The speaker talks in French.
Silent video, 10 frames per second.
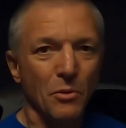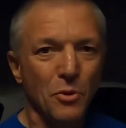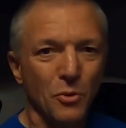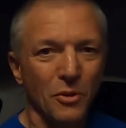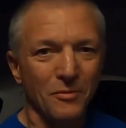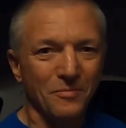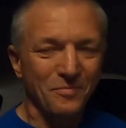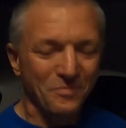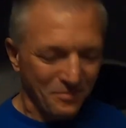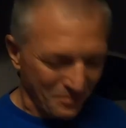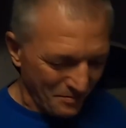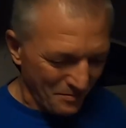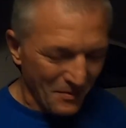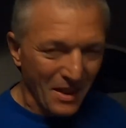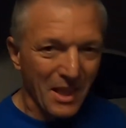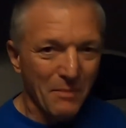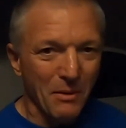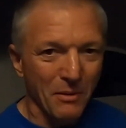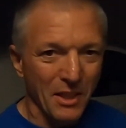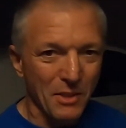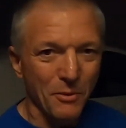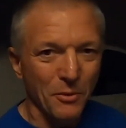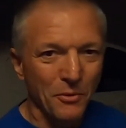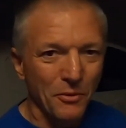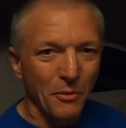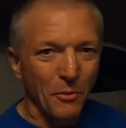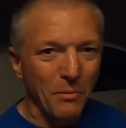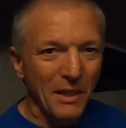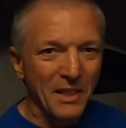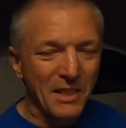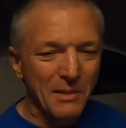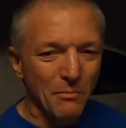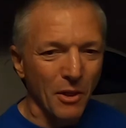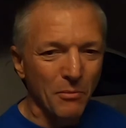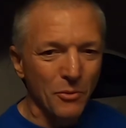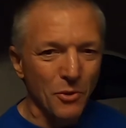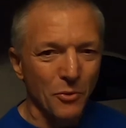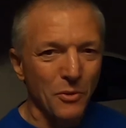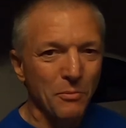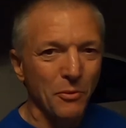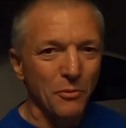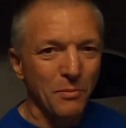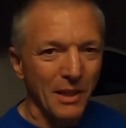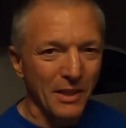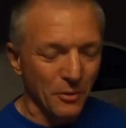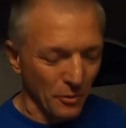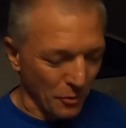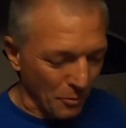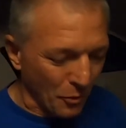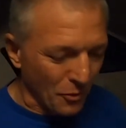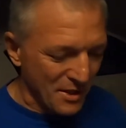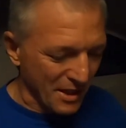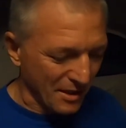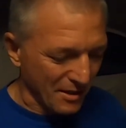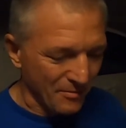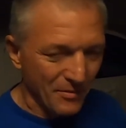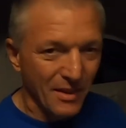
Bonjour. Eh ben voilà, je me trouve dans mon parking d'immeuble aujourd'hui pour vous parler de, monocycle.